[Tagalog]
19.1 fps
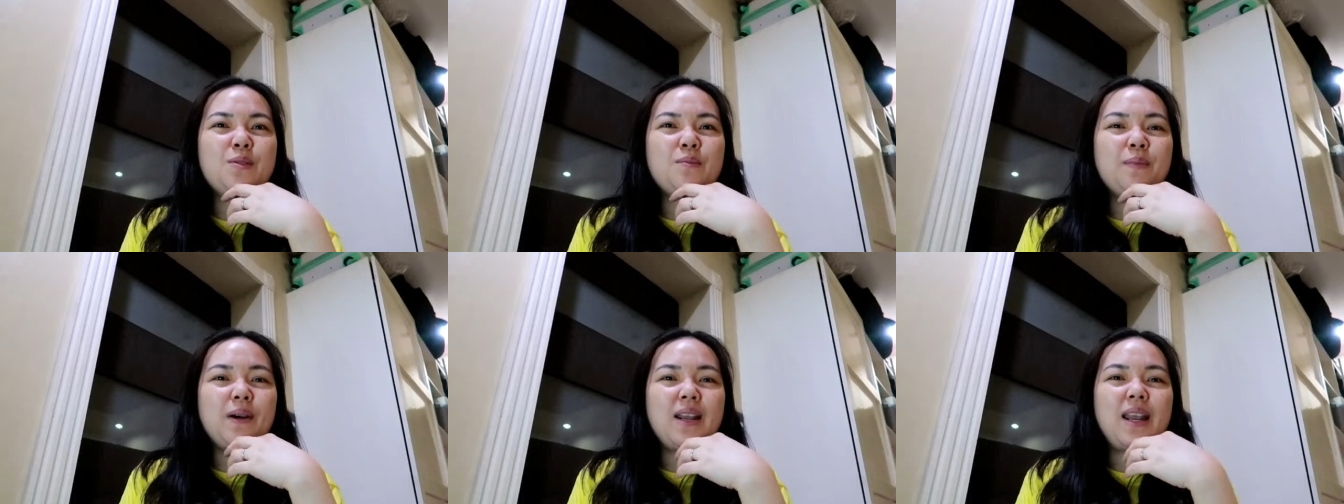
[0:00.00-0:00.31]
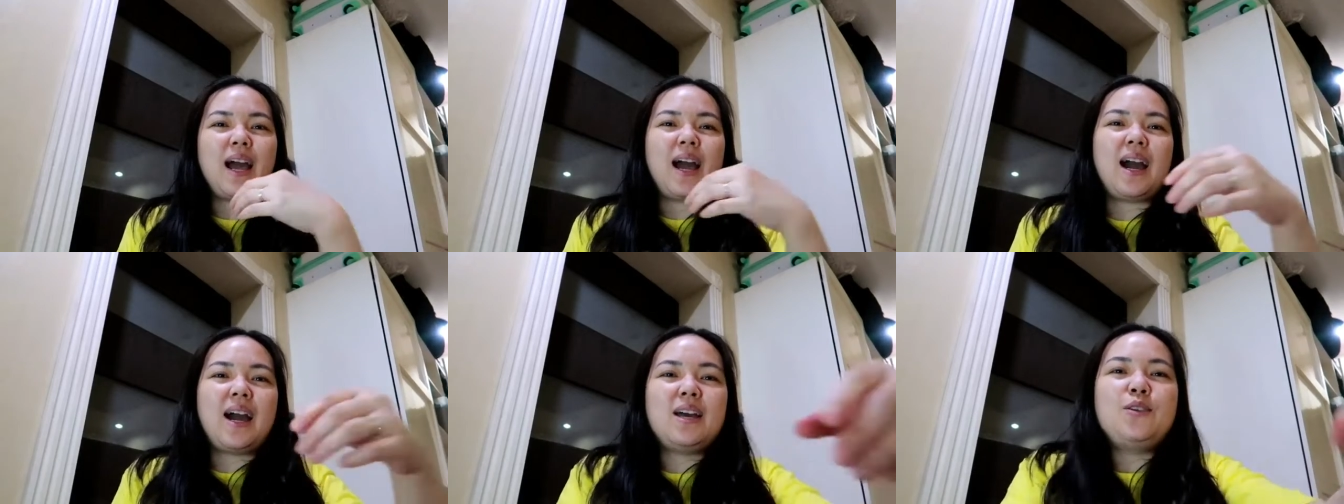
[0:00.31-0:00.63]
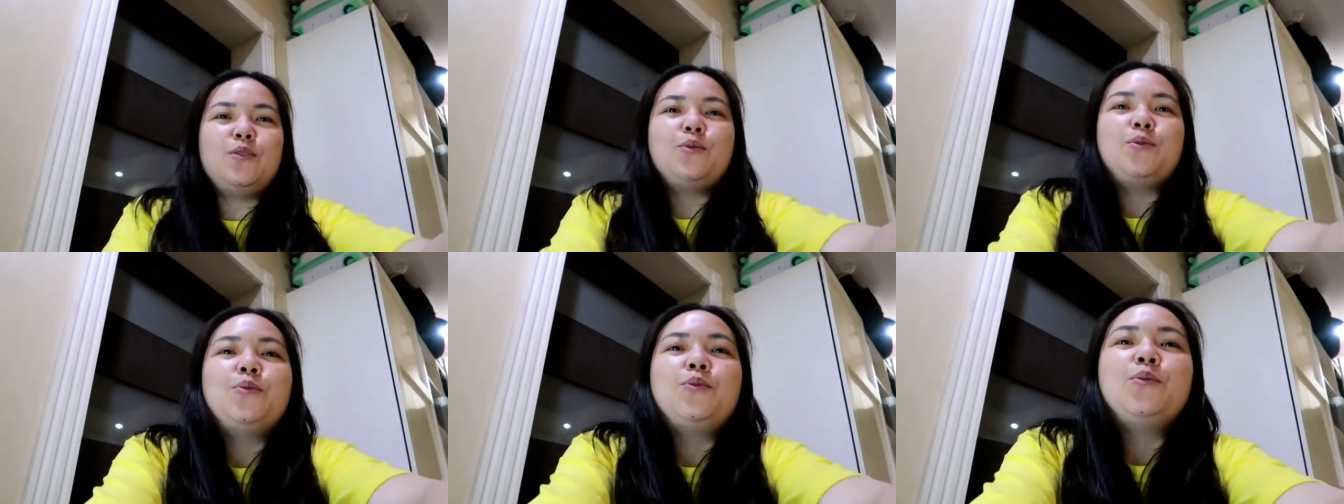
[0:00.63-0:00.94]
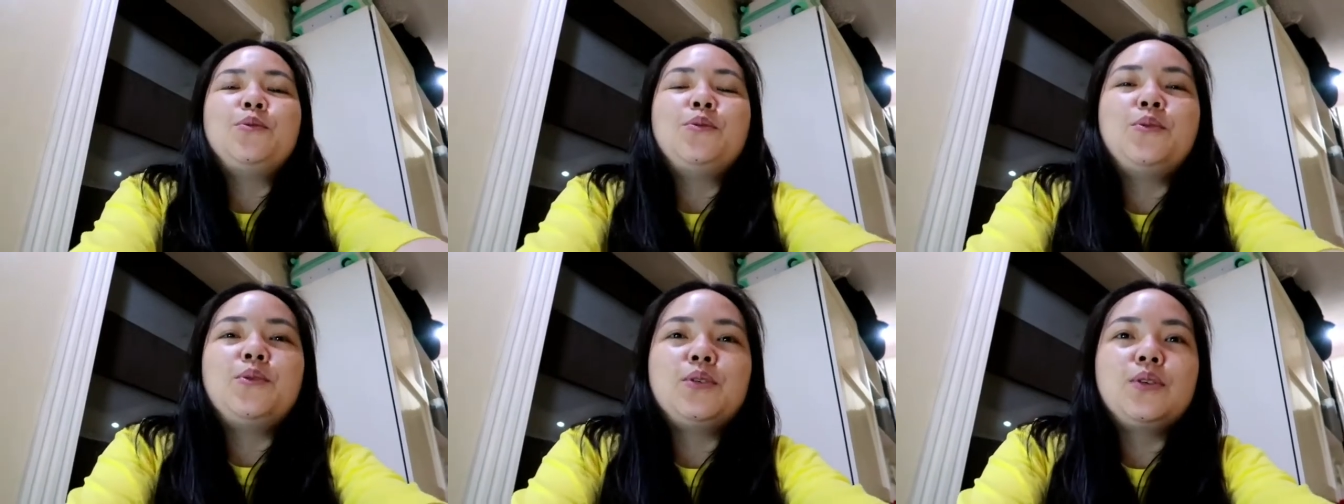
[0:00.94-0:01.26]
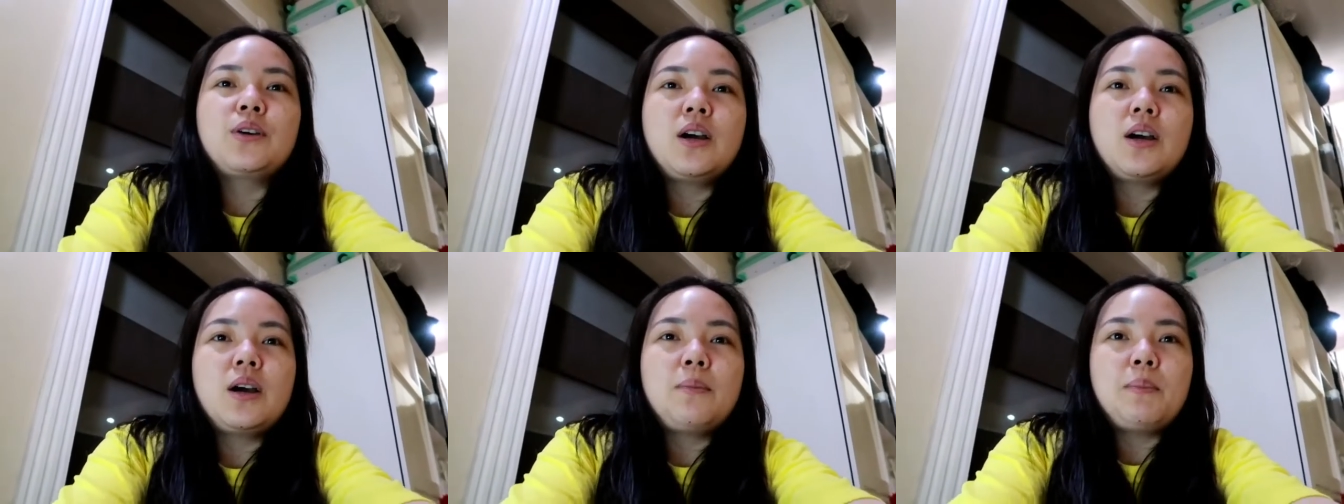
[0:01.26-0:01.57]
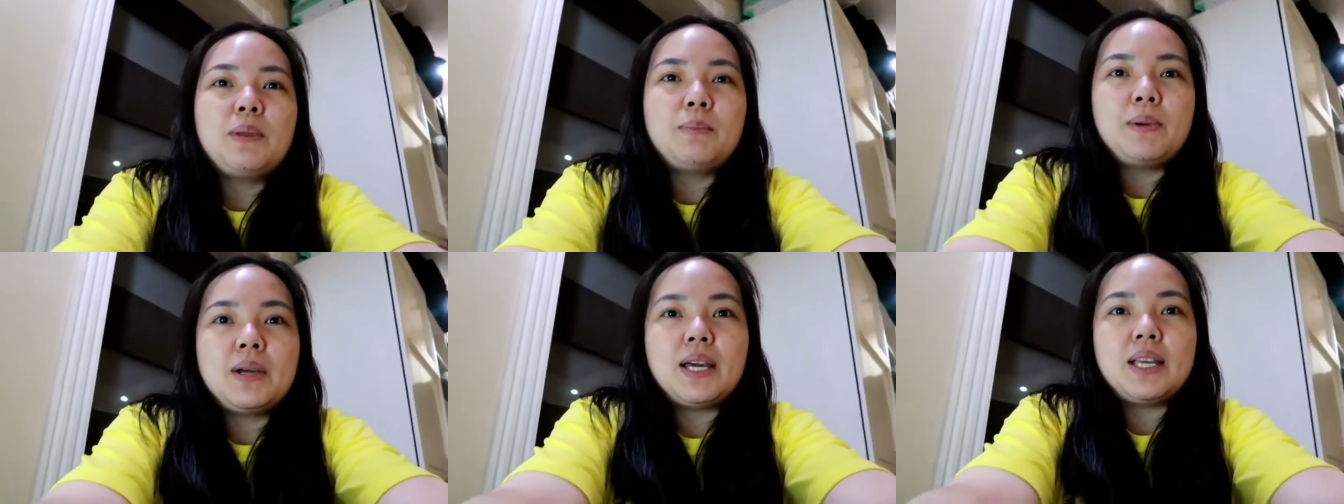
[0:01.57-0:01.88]
yun pala, no?
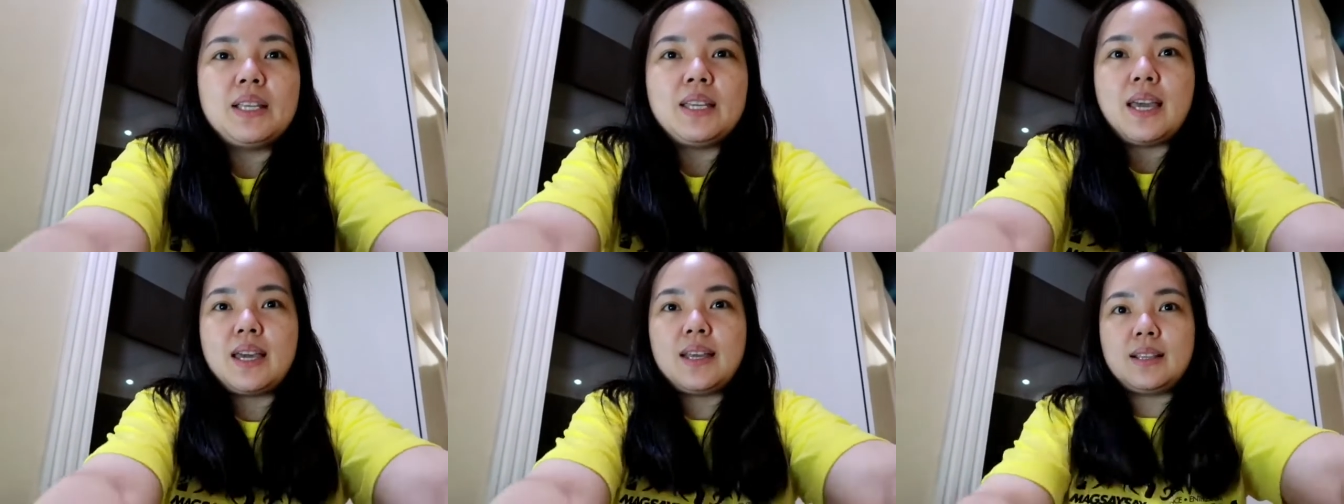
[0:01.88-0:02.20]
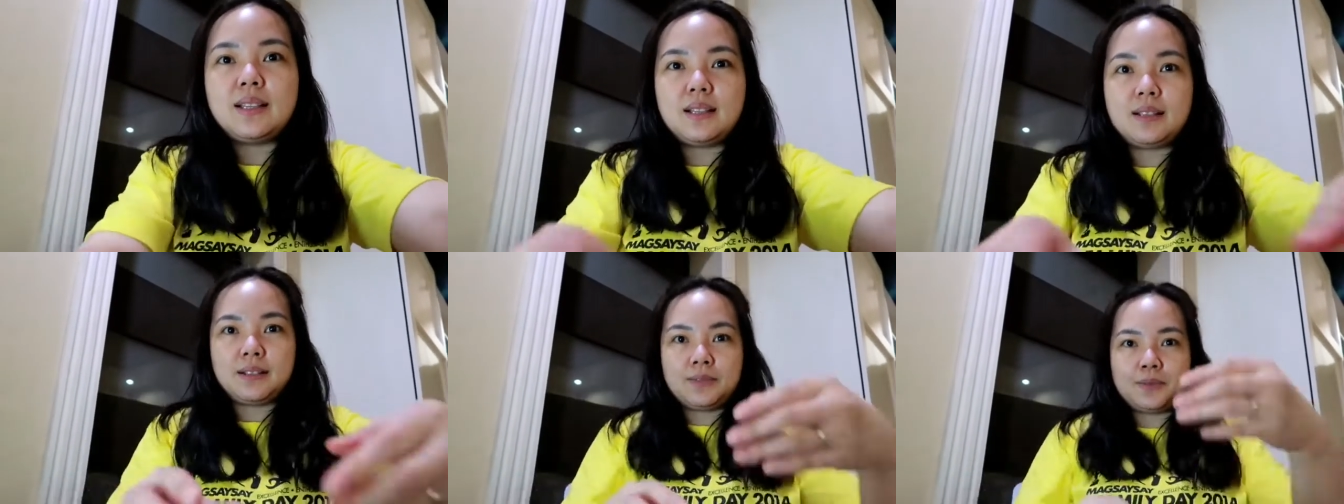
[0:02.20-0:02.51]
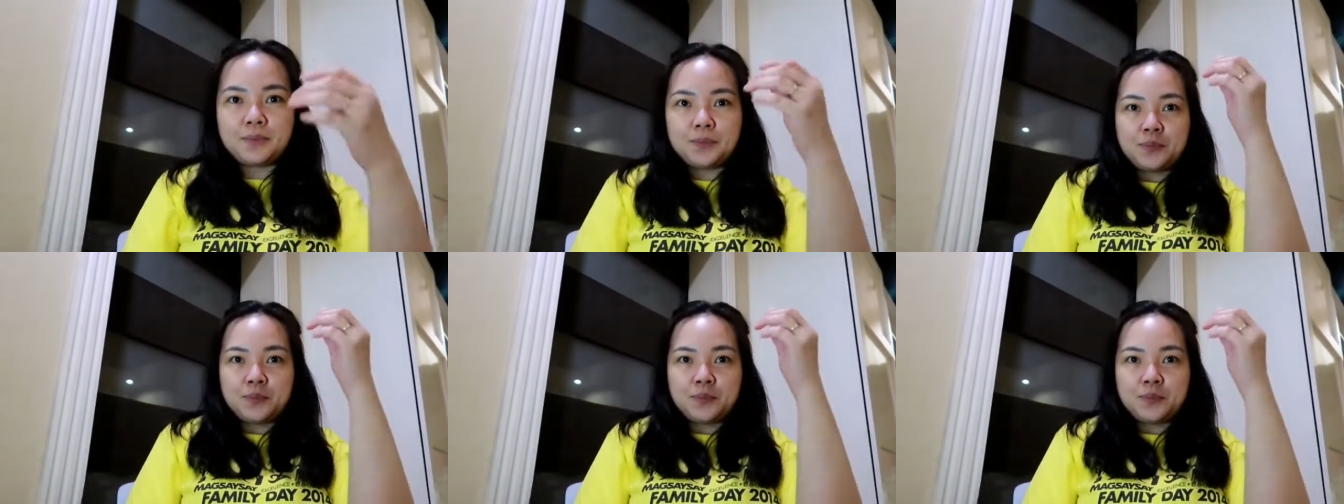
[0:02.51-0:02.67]
Parang pa ganyan?